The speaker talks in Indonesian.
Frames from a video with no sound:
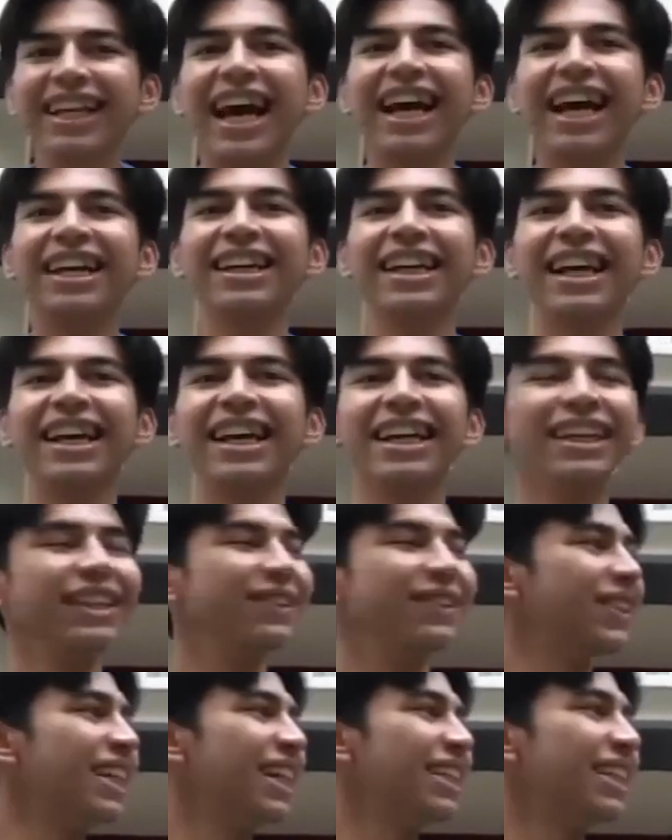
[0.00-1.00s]
Warganya
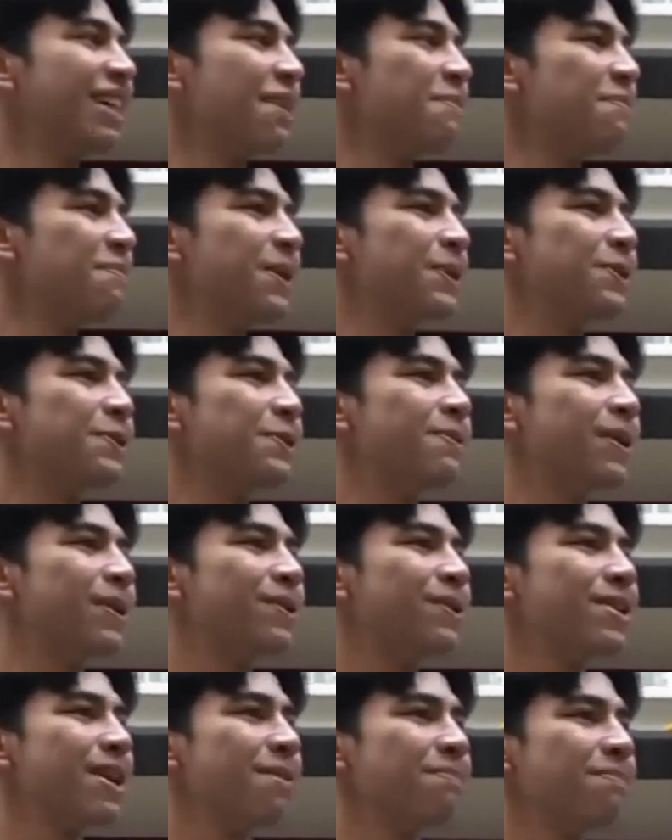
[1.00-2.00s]
terkejutnya melihat
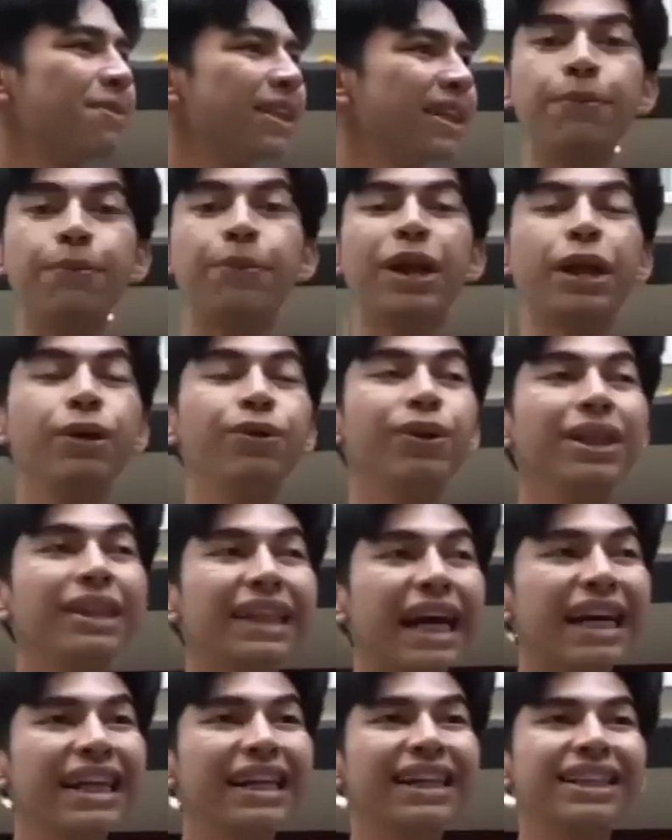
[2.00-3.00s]
wajah Dimas begitu